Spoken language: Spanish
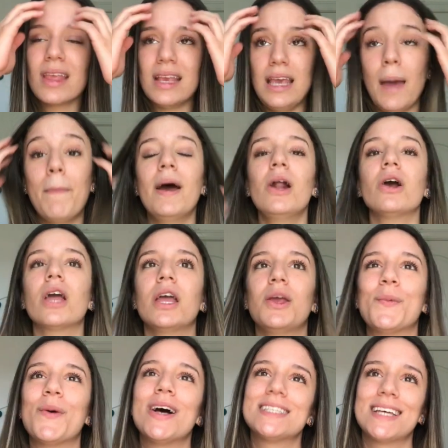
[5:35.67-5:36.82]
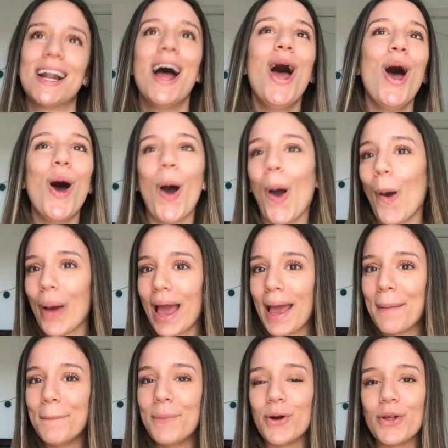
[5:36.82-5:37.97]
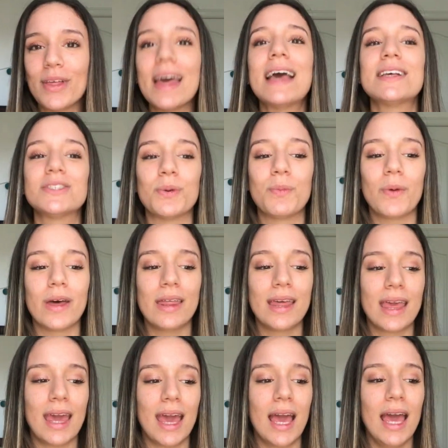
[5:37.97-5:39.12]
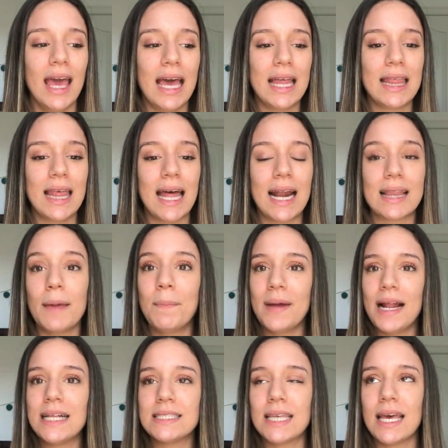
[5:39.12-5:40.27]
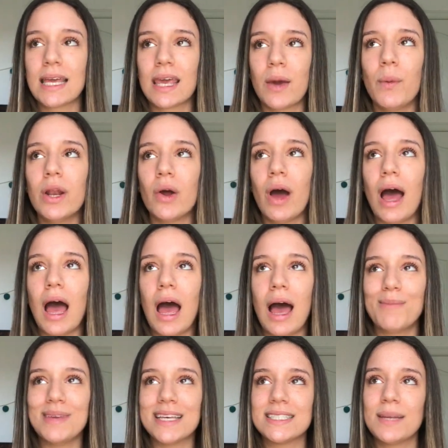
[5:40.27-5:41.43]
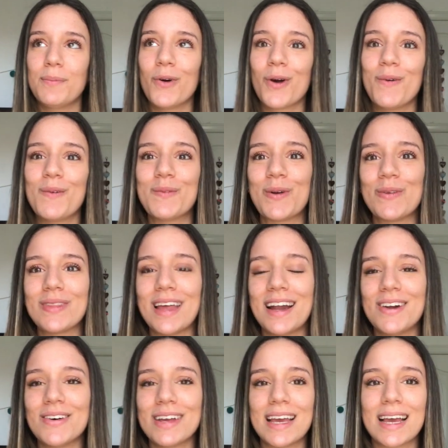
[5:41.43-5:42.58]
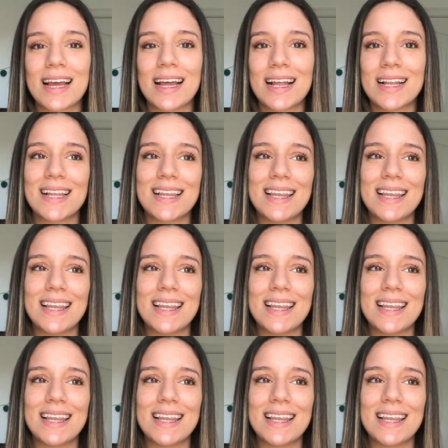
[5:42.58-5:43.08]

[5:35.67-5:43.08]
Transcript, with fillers: Y espero que yo pueda ser un ejemplo de eso, pues de que, de darte esperanza de que, bueno, a mí hace poco me preguntaron que